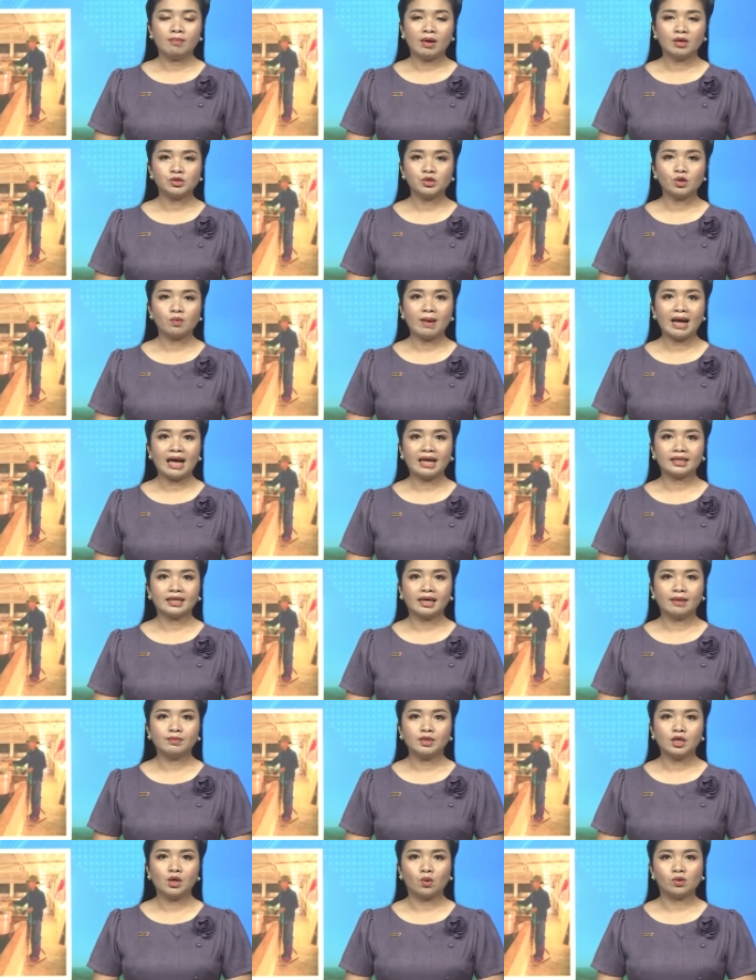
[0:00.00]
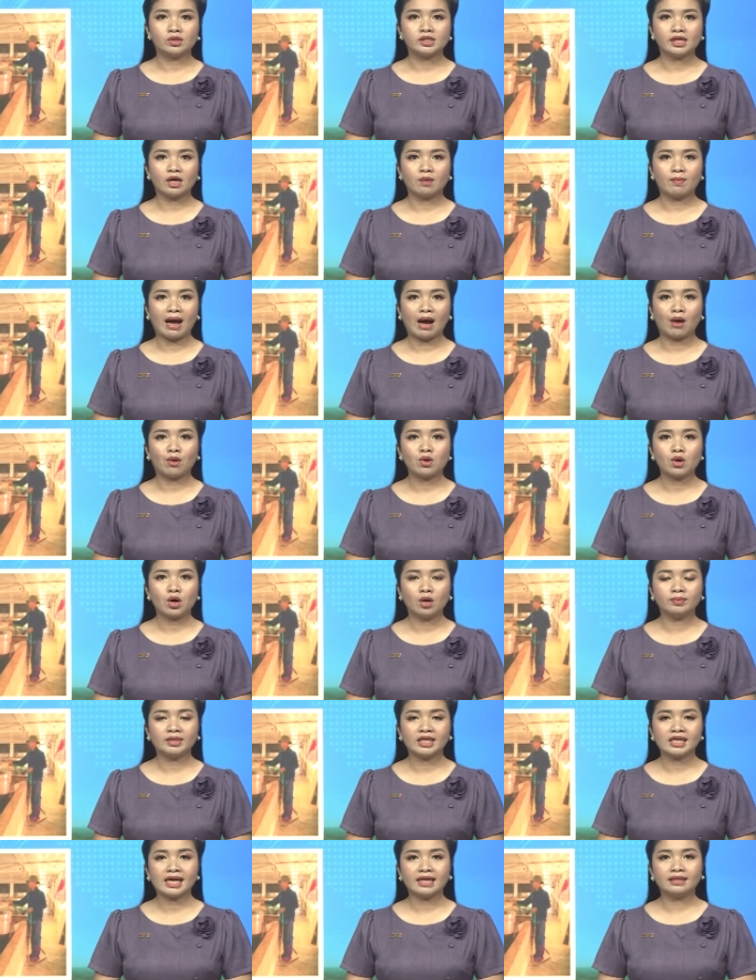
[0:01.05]
Bão số 3 và mưa lũ sau bão
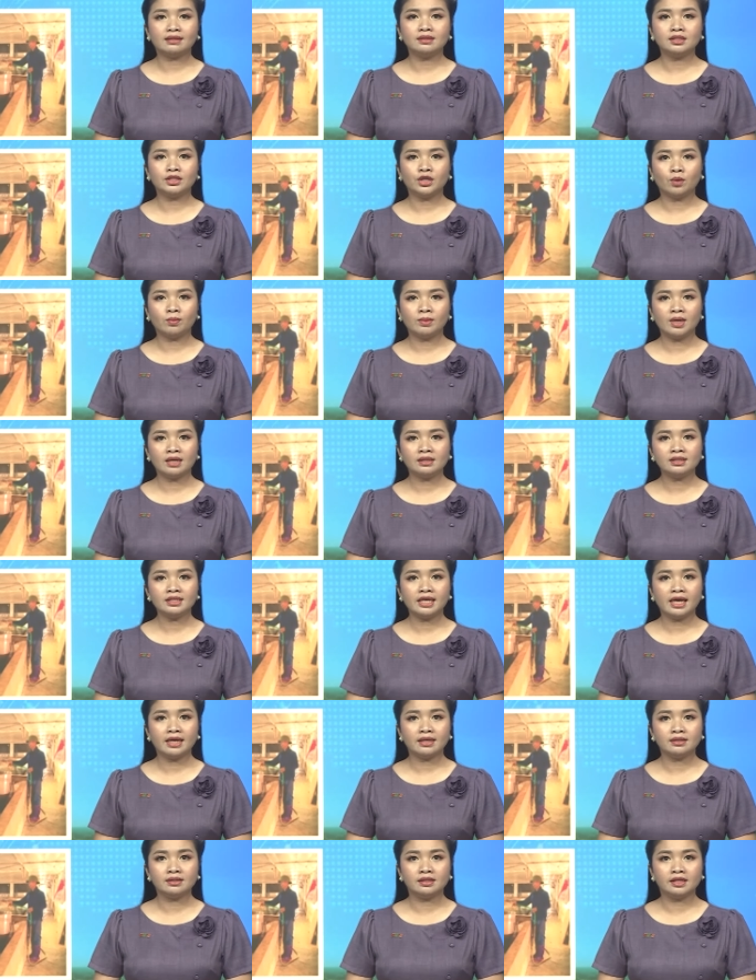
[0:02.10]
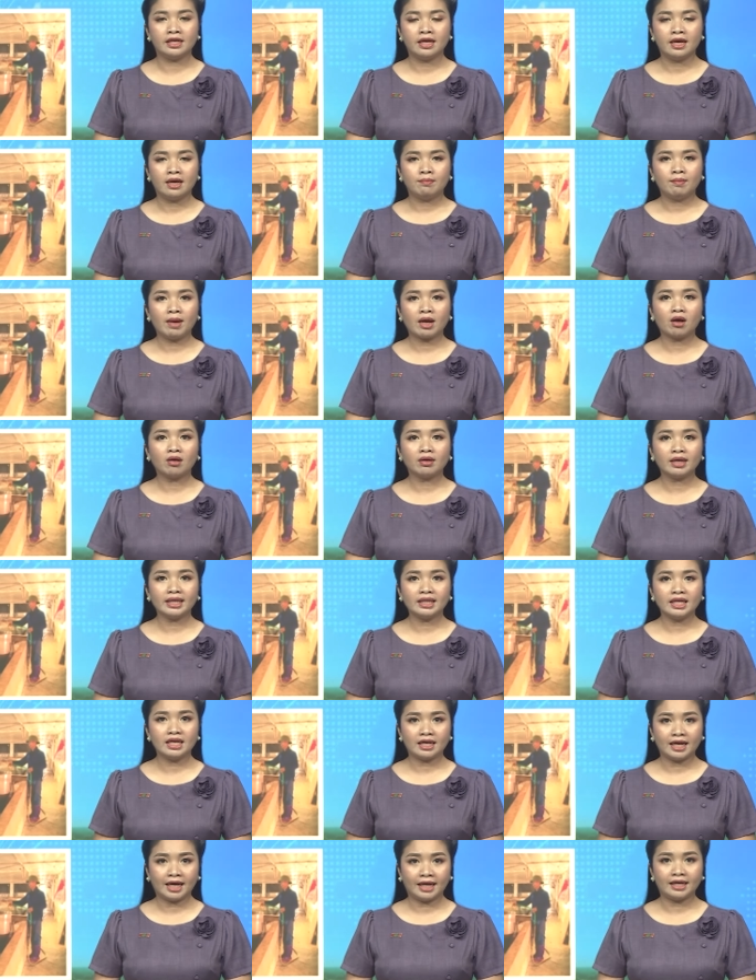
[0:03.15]
không chỉ gây thương vong lớn về người mà còn gây
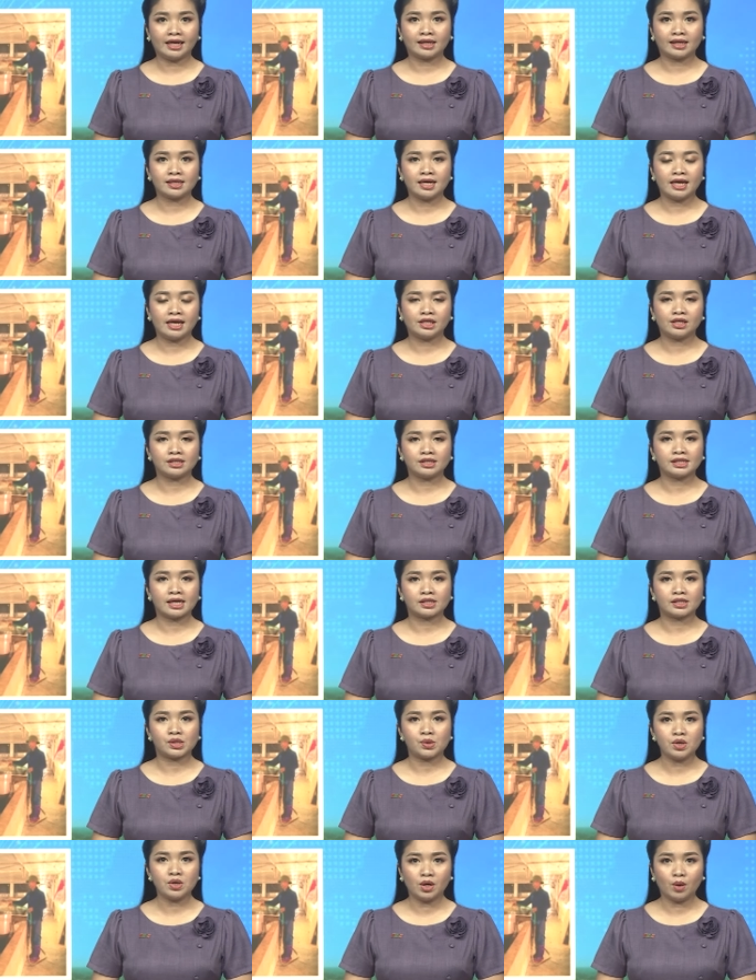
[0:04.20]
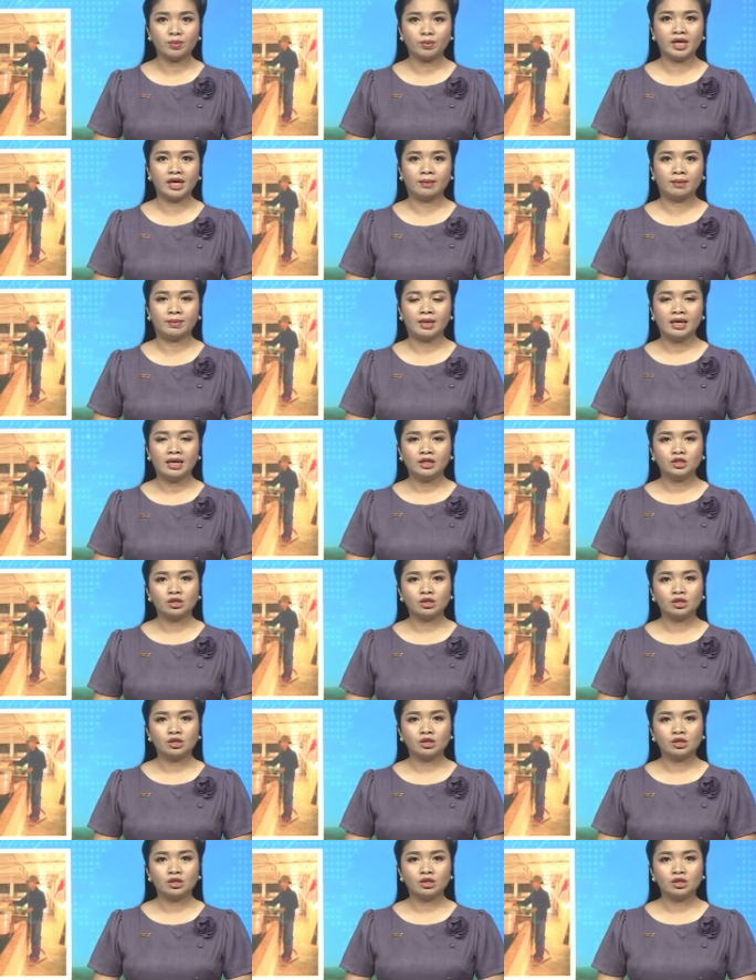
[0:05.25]
thiệt hại nặng nề cho sản xuất nông nghiệp,